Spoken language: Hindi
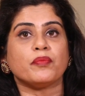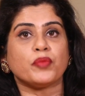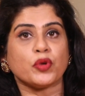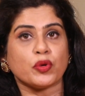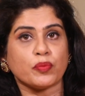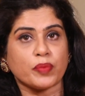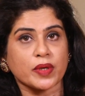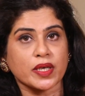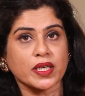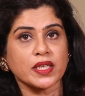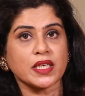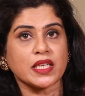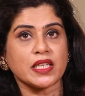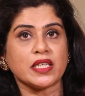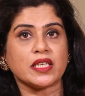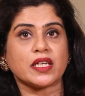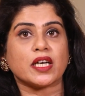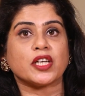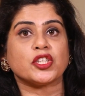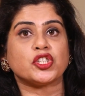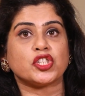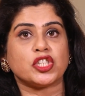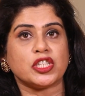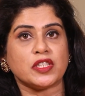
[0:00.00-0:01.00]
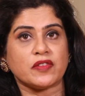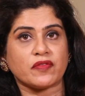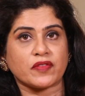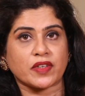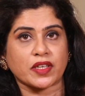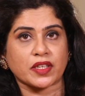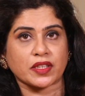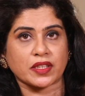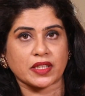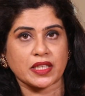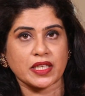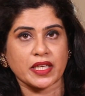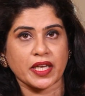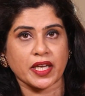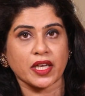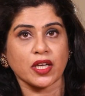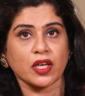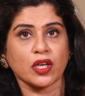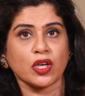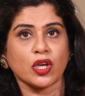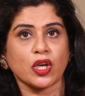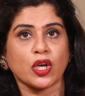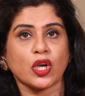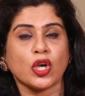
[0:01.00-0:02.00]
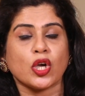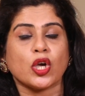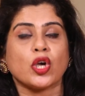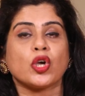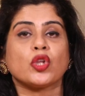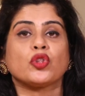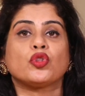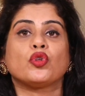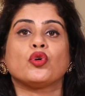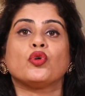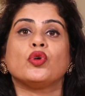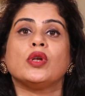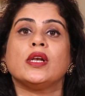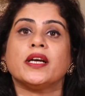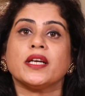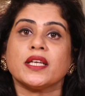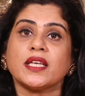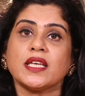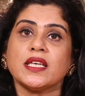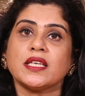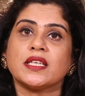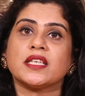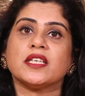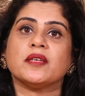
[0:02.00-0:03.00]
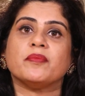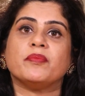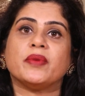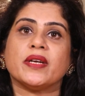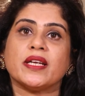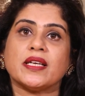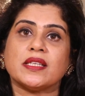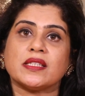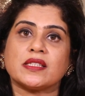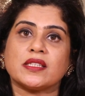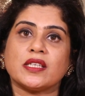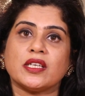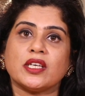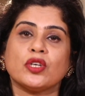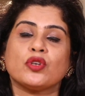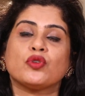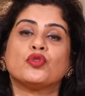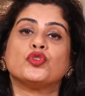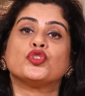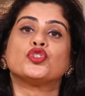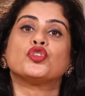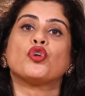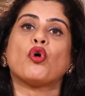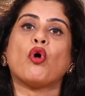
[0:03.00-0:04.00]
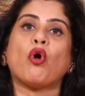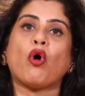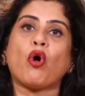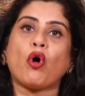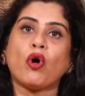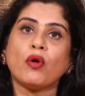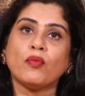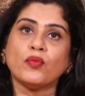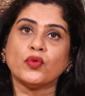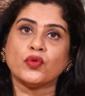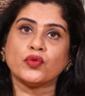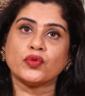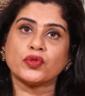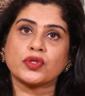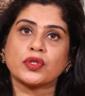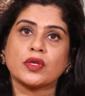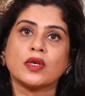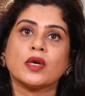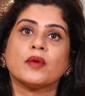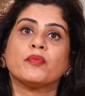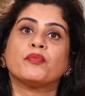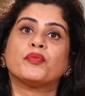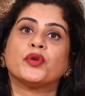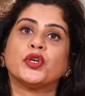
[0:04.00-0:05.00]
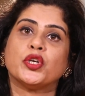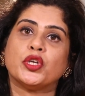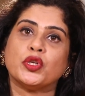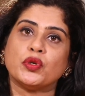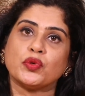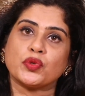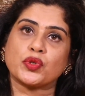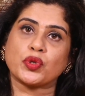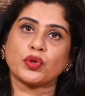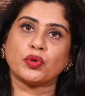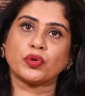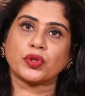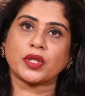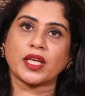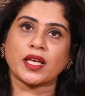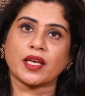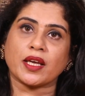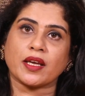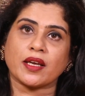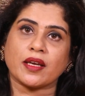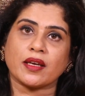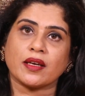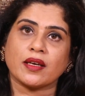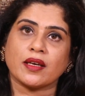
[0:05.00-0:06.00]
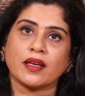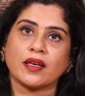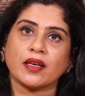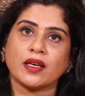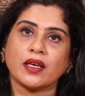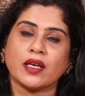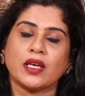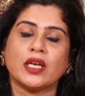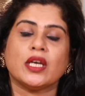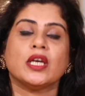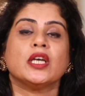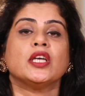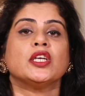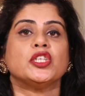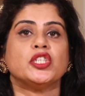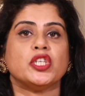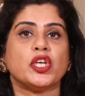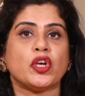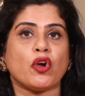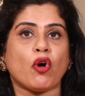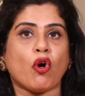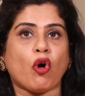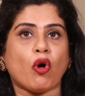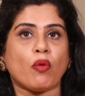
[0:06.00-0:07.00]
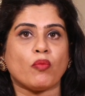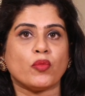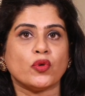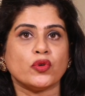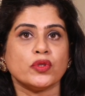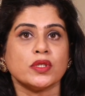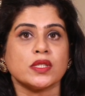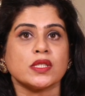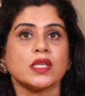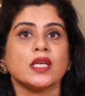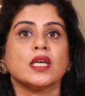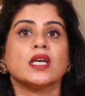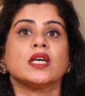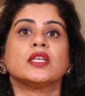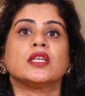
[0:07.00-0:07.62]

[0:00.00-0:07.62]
प्यूबर्टी अचीव करती है तो लड़की के ब्रेन से कुछ हॉर्मोन्स प्रोड्यूस होते हैं ये हॉर्मोन्स